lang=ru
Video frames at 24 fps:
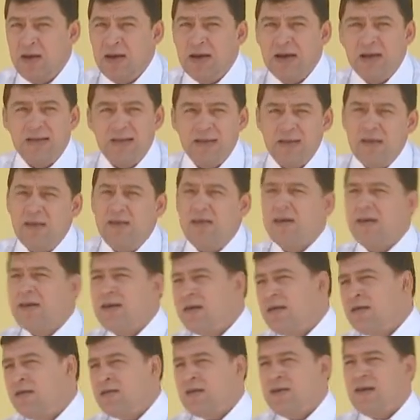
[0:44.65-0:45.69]
Это не
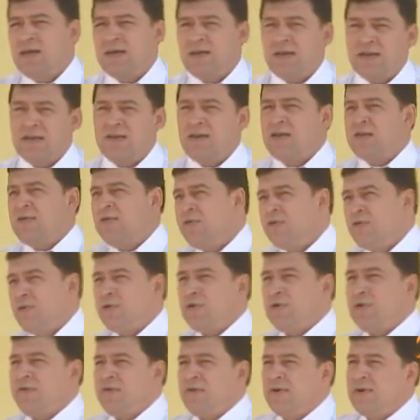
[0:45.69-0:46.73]
деньги, изъятые из нашего
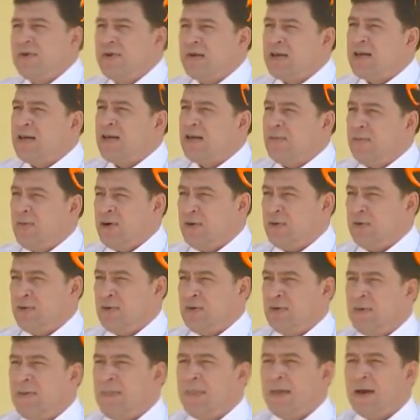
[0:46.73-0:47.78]
внутреннего рынка оборота.
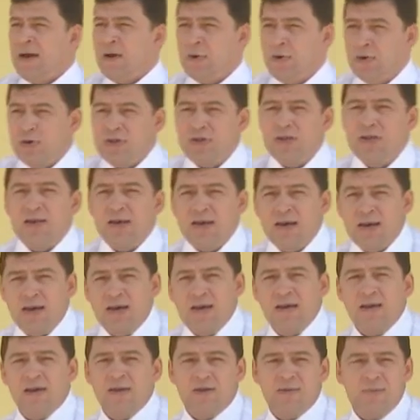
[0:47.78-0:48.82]
Гости так или
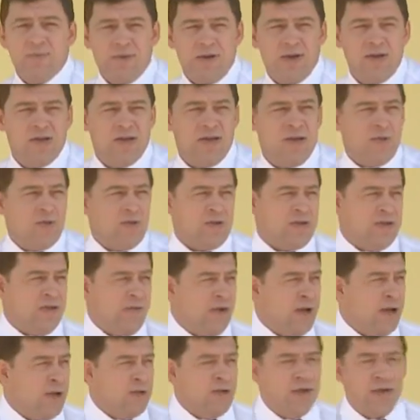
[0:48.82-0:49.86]
иначе приезжают,
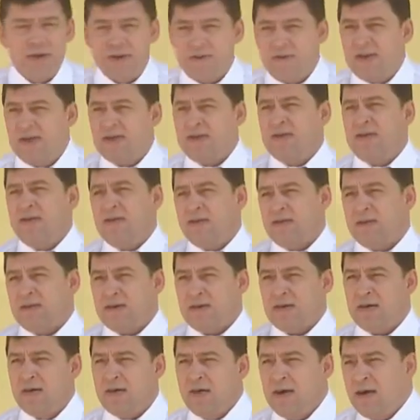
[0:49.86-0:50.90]
оставляют деньги в
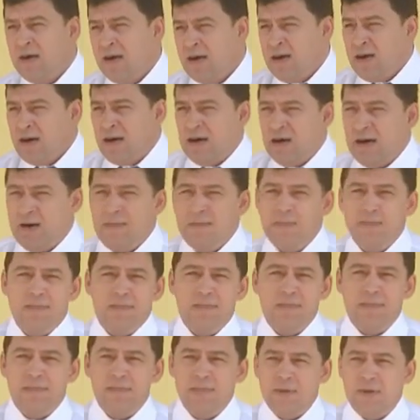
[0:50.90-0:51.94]
гостиницах, а,
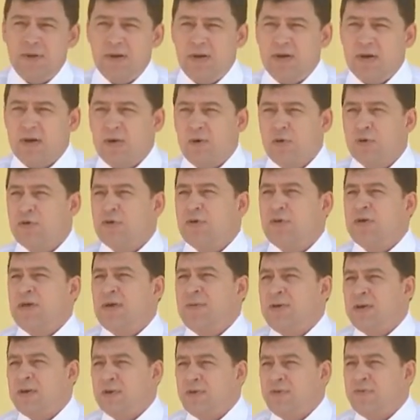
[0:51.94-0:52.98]
э, кушают,
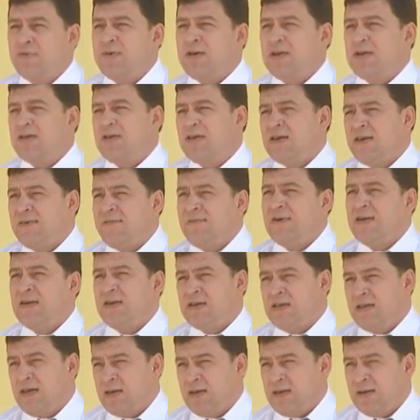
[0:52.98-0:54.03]
обедают в наших кафе и
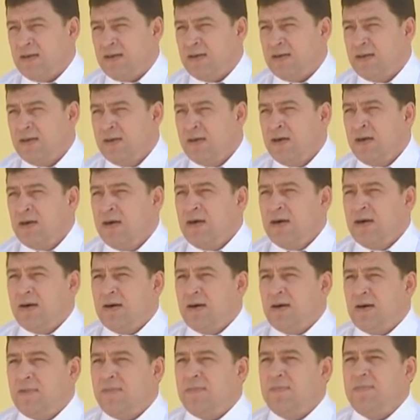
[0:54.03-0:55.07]
ресторанах.
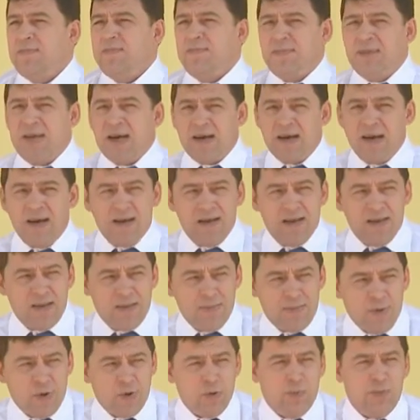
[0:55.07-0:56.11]
А, так или иначе
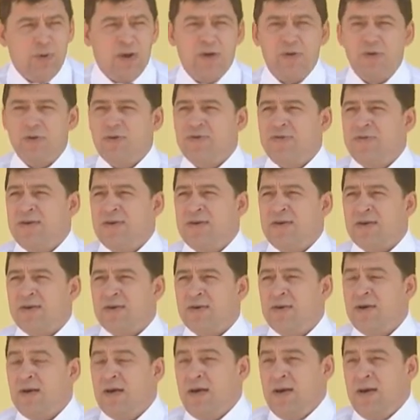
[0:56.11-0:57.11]
покупают сувениры.